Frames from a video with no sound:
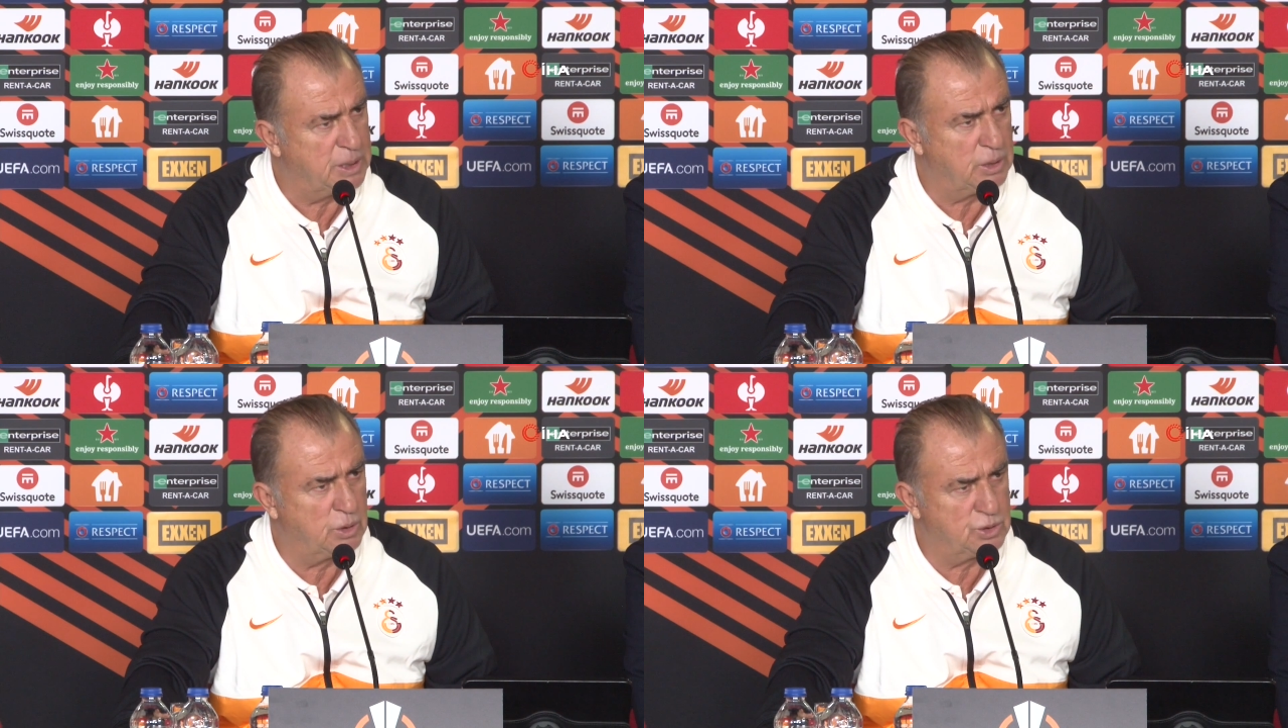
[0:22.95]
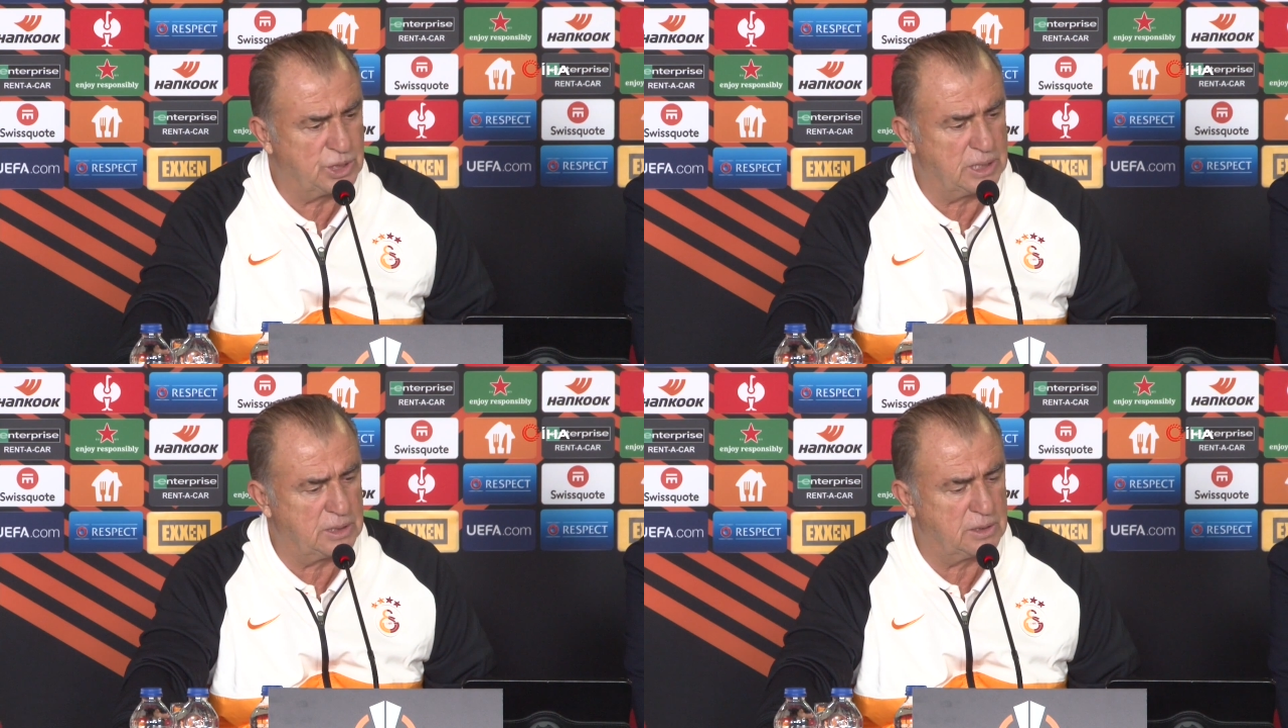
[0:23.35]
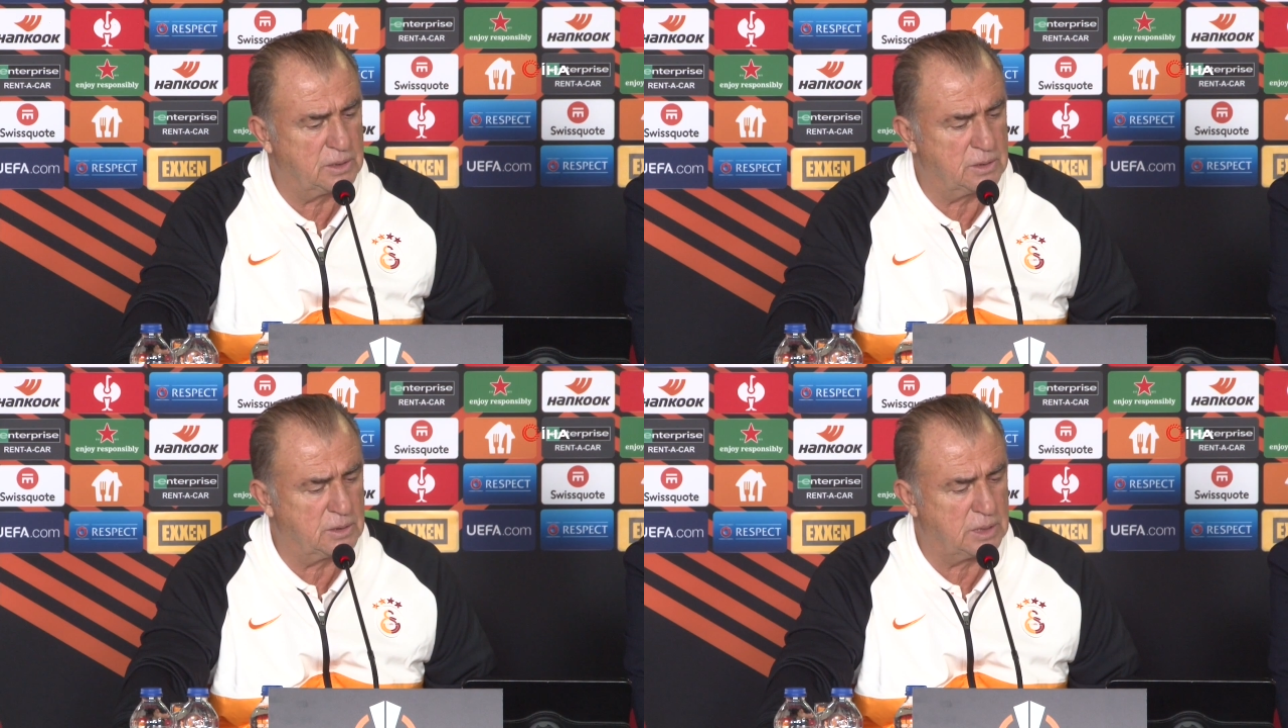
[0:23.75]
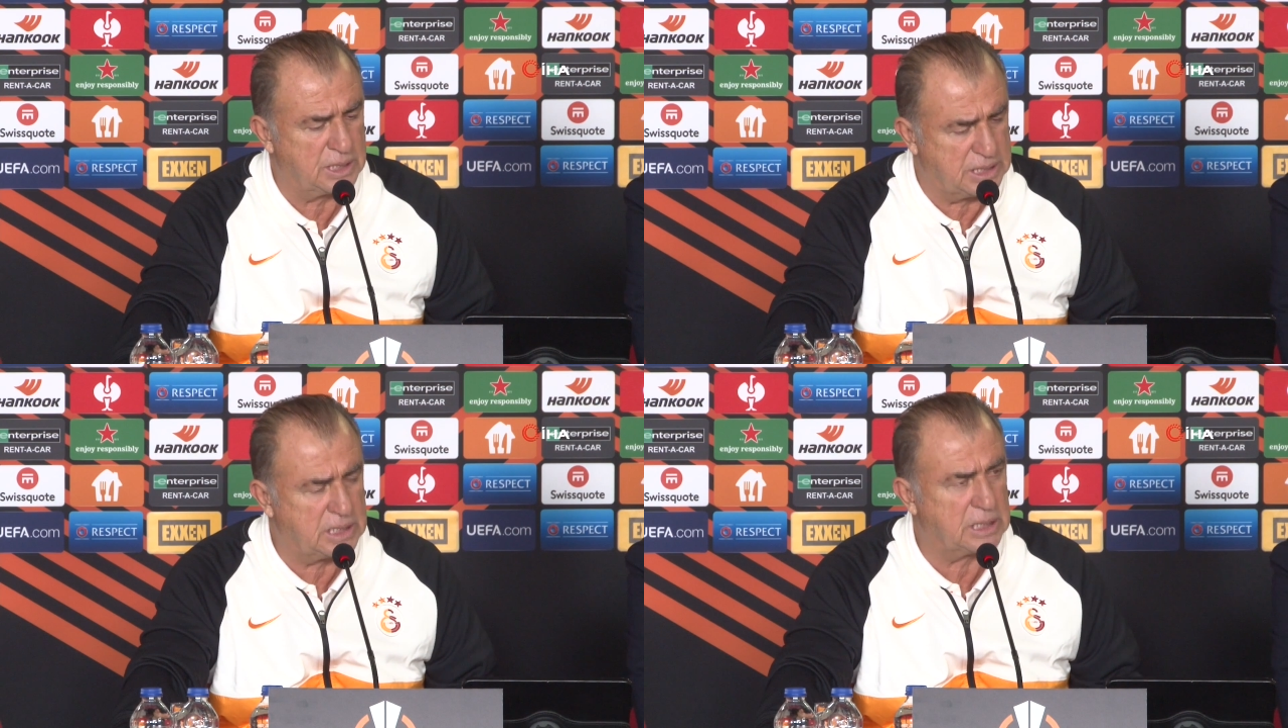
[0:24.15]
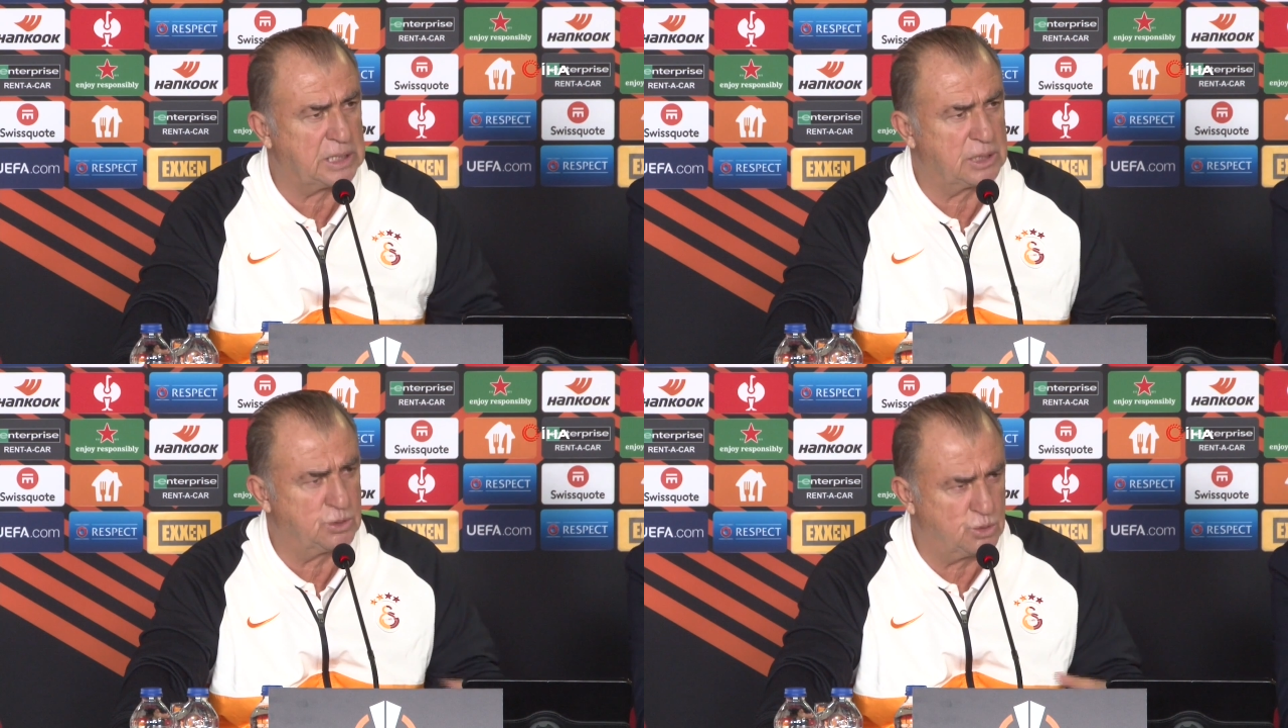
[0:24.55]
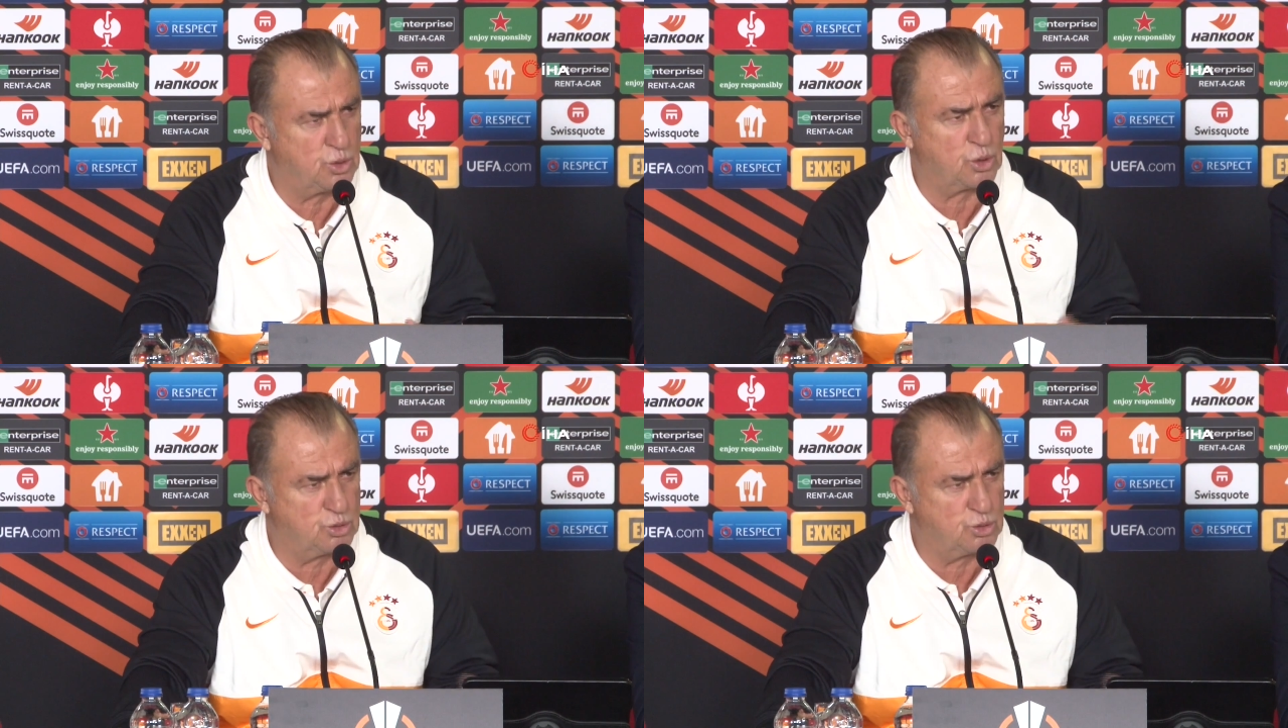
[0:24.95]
ama önce hakikaten